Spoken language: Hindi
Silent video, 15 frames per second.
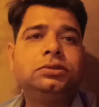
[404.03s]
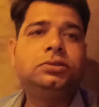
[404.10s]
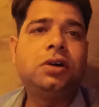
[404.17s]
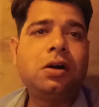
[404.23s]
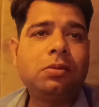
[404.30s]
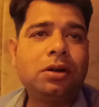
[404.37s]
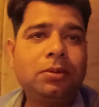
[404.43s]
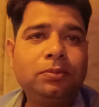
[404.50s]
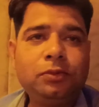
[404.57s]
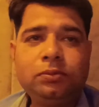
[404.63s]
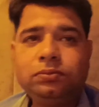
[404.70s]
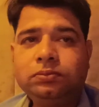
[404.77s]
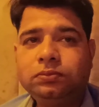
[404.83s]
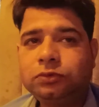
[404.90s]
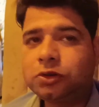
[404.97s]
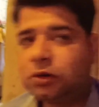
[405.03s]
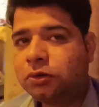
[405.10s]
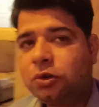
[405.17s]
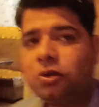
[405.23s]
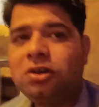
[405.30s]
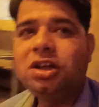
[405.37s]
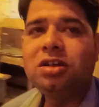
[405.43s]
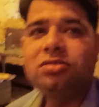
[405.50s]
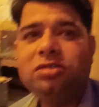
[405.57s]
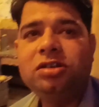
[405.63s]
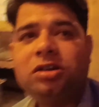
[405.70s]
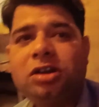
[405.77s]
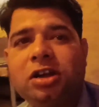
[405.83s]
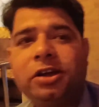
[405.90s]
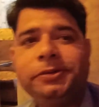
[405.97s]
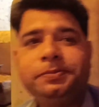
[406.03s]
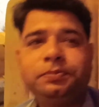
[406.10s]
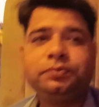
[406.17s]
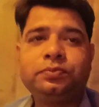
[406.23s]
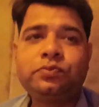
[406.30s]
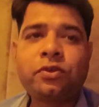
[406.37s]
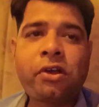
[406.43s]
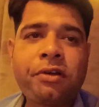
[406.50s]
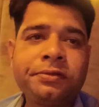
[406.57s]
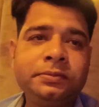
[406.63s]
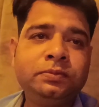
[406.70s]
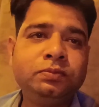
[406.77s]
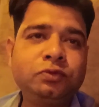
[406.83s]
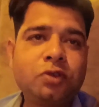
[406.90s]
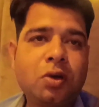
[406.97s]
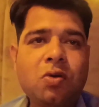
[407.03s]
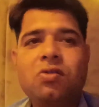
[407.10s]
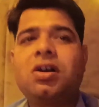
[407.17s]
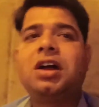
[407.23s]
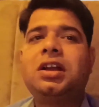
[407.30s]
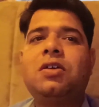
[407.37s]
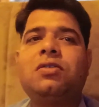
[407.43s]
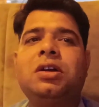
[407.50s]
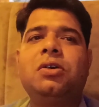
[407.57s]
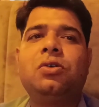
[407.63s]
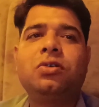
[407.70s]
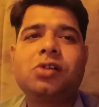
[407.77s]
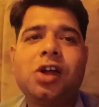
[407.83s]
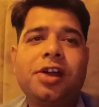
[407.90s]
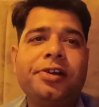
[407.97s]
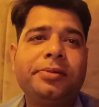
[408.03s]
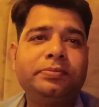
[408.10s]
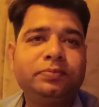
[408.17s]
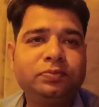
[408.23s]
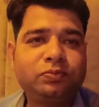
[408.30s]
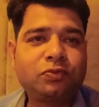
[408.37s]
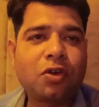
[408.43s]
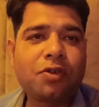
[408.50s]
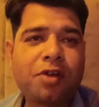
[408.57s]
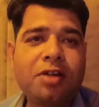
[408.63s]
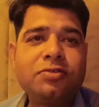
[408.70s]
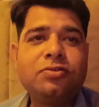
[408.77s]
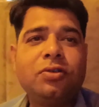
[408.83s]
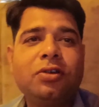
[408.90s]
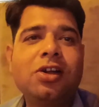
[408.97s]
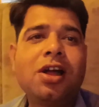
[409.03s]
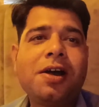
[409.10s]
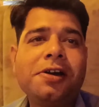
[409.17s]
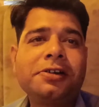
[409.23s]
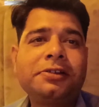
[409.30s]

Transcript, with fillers: तो अब हम दो हज़ार से निकलेंगे वो खाना वाना हो गया है टंच हो गया